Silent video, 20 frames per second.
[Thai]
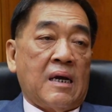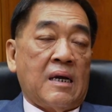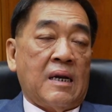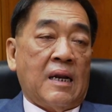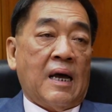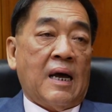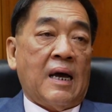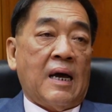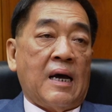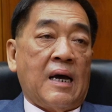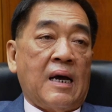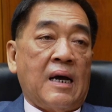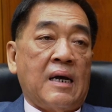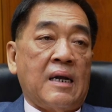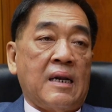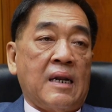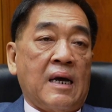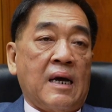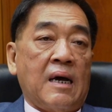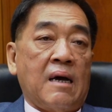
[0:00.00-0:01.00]
นะฮะ
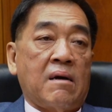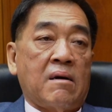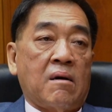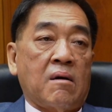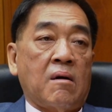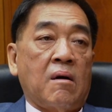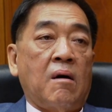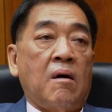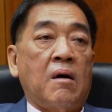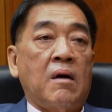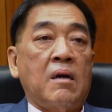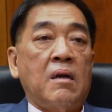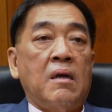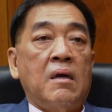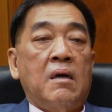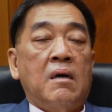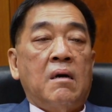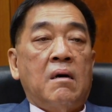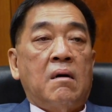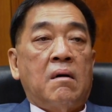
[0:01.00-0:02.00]
นะฮะแล้วก็
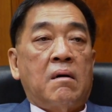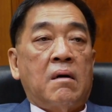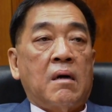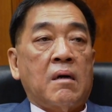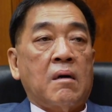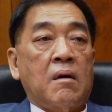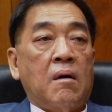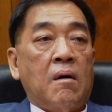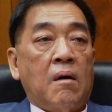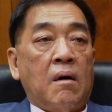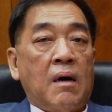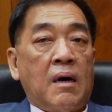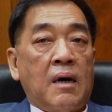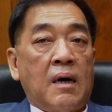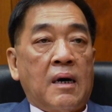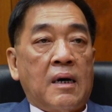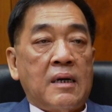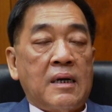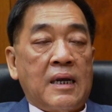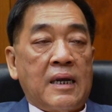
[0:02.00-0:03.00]
แล้วก็
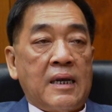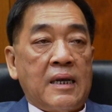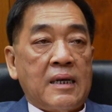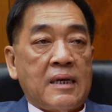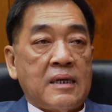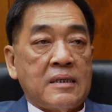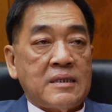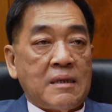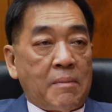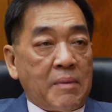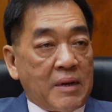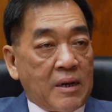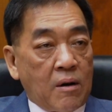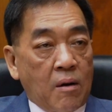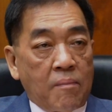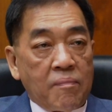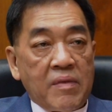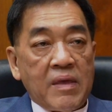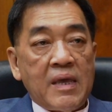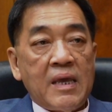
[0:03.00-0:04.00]
ในสัมมิตรอ
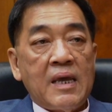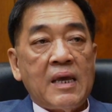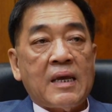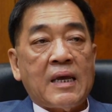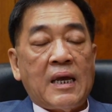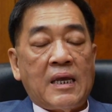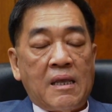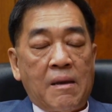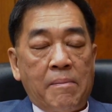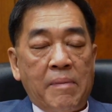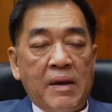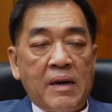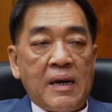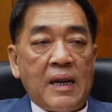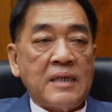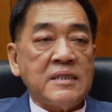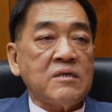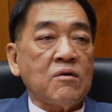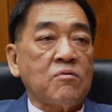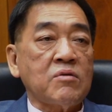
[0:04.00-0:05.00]
บนี้แกจะเป็น
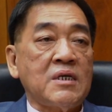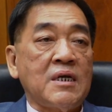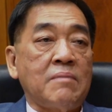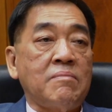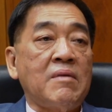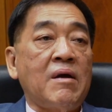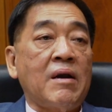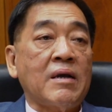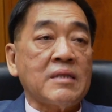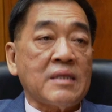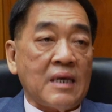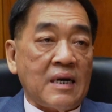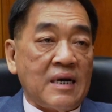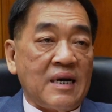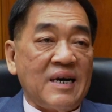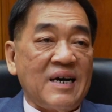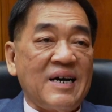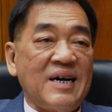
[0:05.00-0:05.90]
Executive Director